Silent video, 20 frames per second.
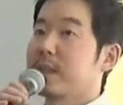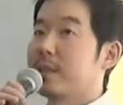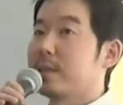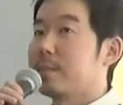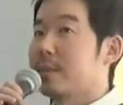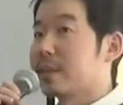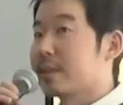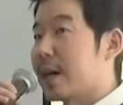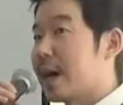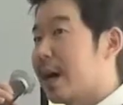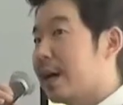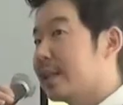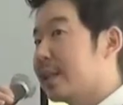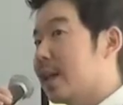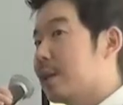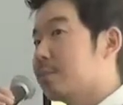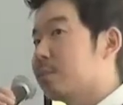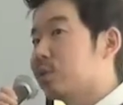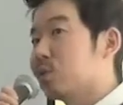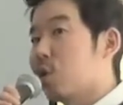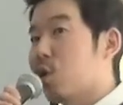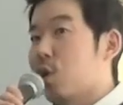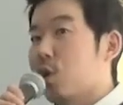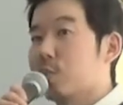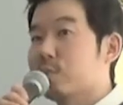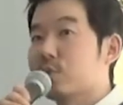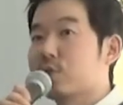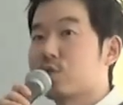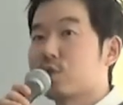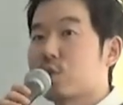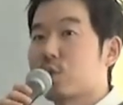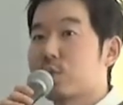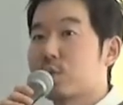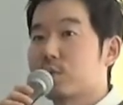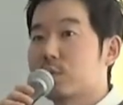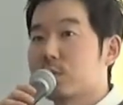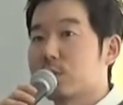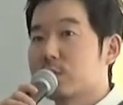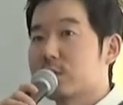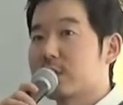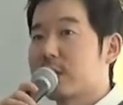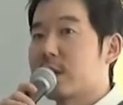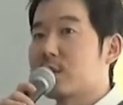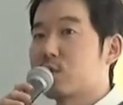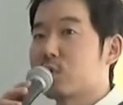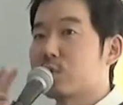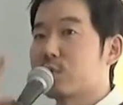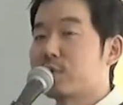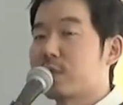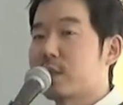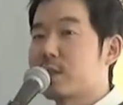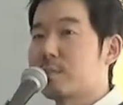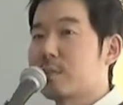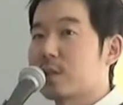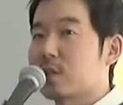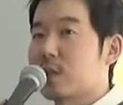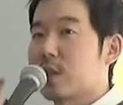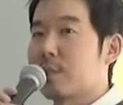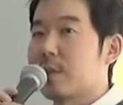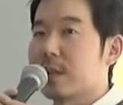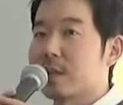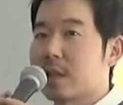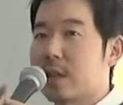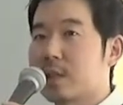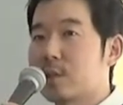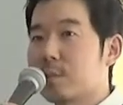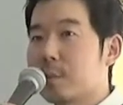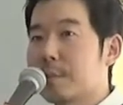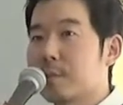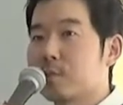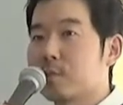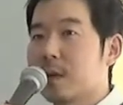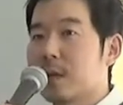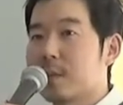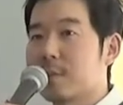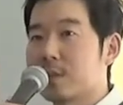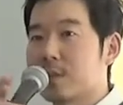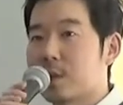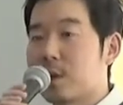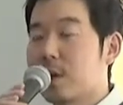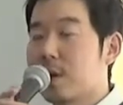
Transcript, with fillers: 皆さんアダムの息子最初にふたりいました。まあさんにんめも生まれますけど、